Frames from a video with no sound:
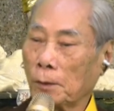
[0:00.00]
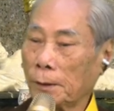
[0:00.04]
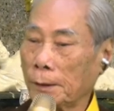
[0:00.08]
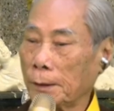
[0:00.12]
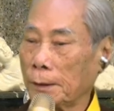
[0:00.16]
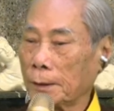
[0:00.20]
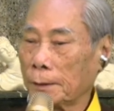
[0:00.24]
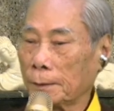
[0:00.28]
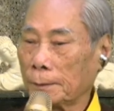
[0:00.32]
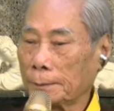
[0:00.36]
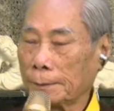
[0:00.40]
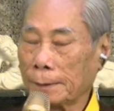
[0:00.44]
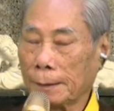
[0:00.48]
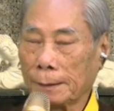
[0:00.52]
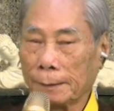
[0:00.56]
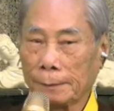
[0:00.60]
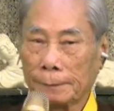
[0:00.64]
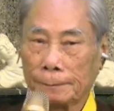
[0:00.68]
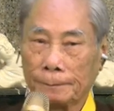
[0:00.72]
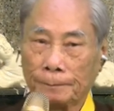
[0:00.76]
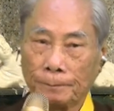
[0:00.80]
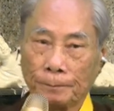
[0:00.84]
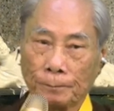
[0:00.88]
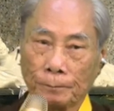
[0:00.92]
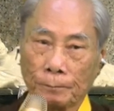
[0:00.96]
có được không à?
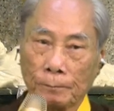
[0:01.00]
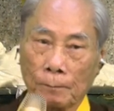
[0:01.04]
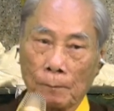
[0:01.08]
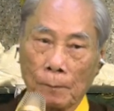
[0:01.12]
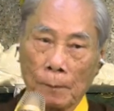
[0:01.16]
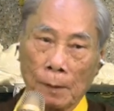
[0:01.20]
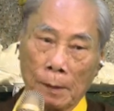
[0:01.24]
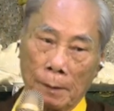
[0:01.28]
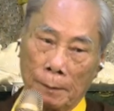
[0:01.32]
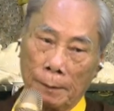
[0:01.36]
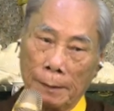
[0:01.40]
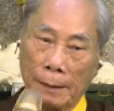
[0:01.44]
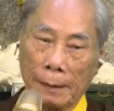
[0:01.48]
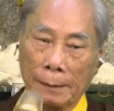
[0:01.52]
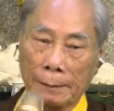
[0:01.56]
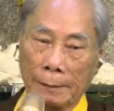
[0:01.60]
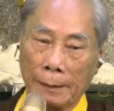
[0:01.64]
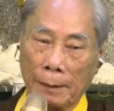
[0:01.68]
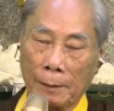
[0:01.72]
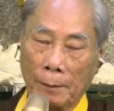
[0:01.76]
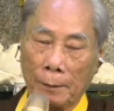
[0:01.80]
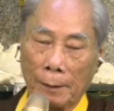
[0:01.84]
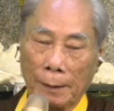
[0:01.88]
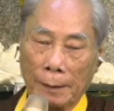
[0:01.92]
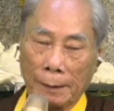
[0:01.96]
Giờ người
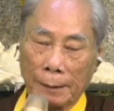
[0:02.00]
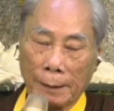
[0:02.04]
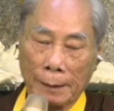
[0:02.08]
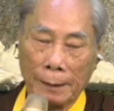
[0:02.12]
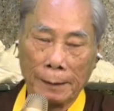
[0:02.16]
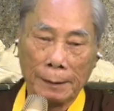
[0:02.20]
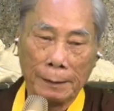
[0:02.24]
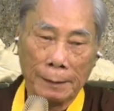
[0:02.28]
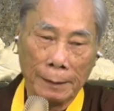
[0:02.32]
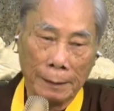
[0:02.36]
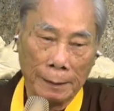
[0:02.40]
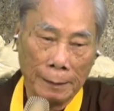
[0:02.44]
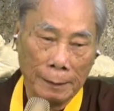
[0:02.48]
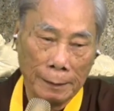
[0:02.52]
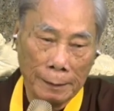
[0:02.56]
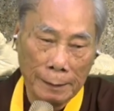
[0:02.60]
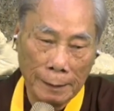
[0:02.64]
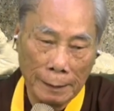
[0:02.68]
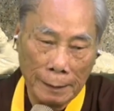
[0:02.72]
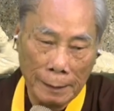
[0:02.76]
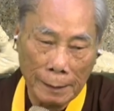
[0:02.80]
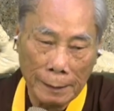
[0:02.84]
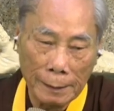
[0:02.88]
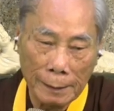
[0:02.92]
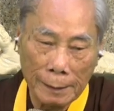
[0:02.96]
ta nói cái
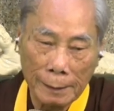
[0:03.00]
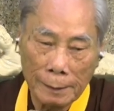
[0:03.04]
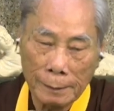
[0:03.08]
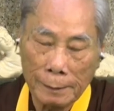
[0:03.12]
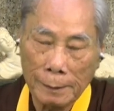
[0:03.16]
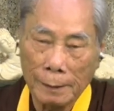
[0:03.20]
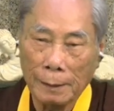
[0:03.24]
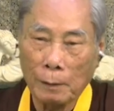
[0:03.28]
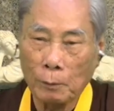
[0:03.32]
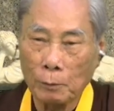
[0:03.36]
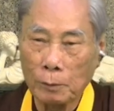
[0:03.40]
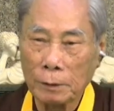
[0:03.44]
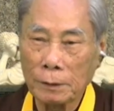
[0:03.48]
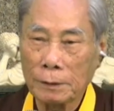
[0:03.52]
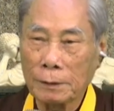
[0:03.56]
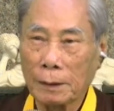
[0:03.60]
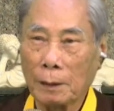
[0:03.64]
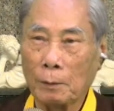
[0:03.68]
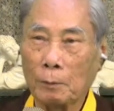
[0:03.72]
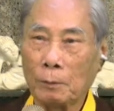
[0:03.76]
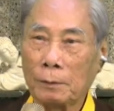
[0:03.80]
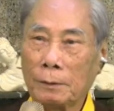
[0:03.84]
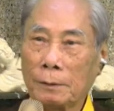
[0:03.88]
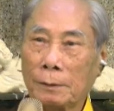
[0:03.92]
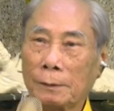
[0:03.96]
này là cái nồi nước
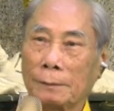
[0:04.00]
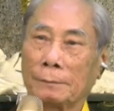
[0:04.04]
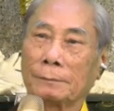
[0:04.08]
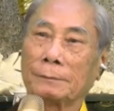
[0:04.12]
sôi